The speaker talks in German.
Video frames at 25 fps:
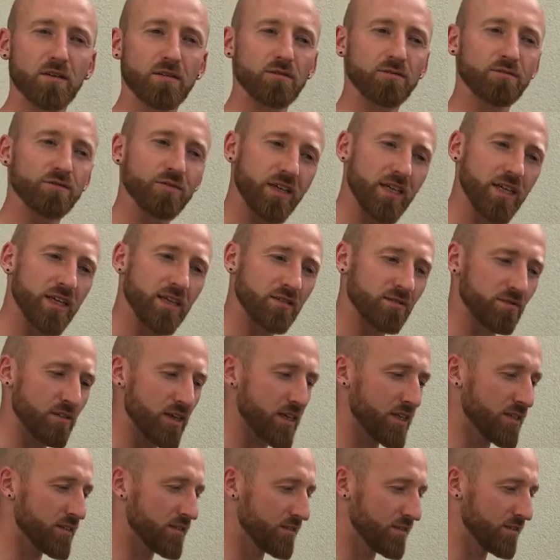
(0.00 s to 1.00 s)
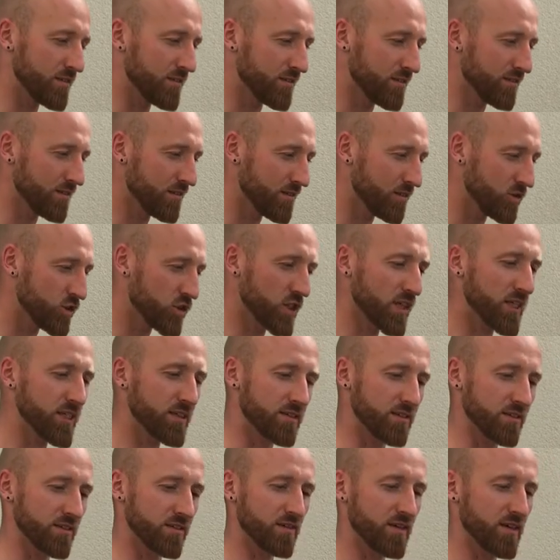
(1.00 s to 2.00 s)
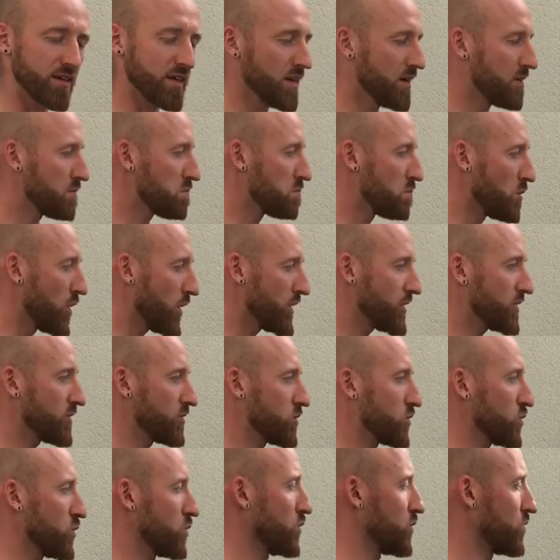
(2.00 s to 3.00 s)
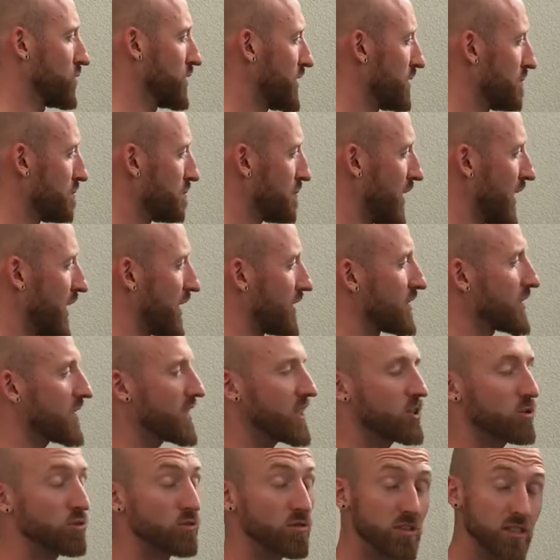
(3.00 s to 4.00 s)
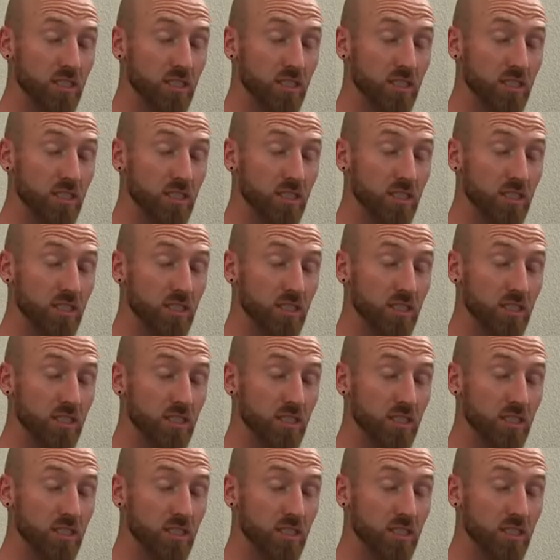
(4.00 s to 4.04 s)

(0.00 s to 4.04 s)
Wegen, welchen Schritten möchtest du mehr in Richtung